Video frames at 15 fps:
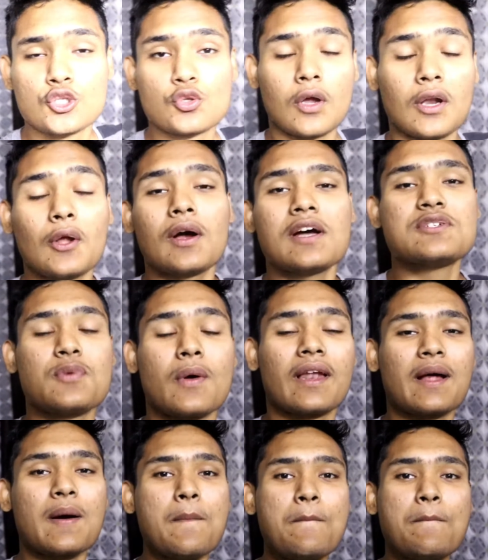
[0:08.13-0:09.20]
सो हेलो
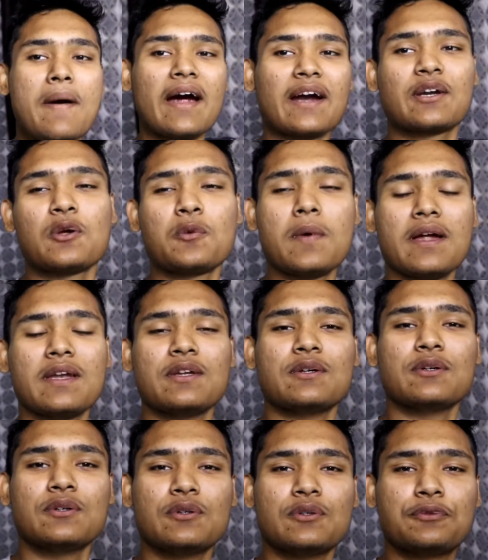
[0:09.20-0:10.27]
वेलकम बैक टू माई
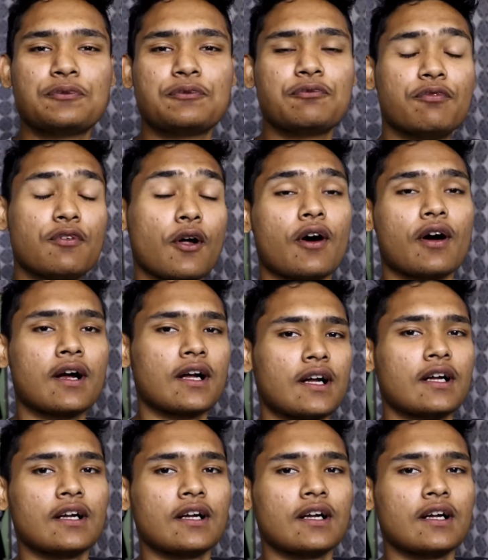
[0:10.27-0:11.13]
न्यू ब्लॉग